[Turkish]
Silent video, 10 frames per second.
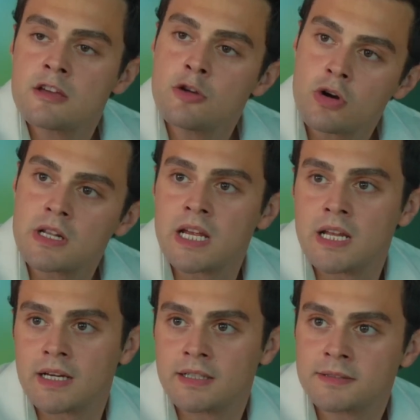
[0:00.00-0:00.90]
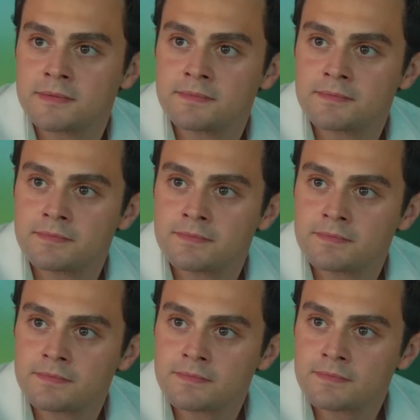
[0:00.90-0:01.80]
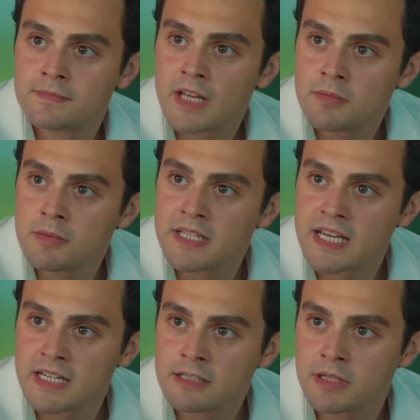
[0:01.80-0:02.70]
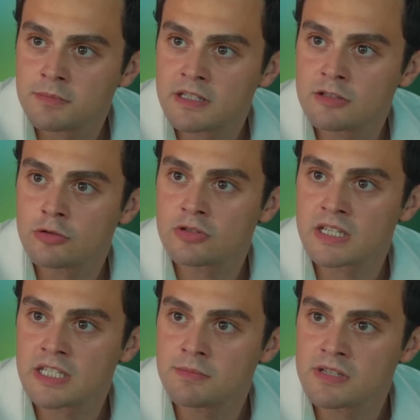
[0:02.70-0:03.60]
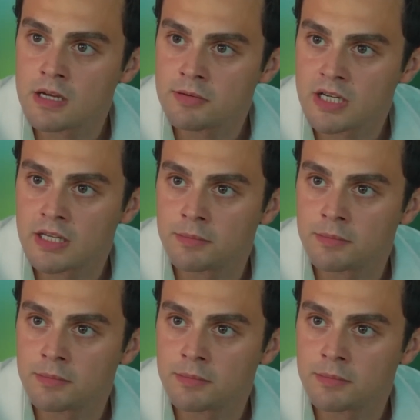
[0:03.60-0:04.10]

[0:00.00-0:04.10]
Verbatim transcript: Yok Leyla. Ama bana yardım etmek istiyorsan kimseye bir şey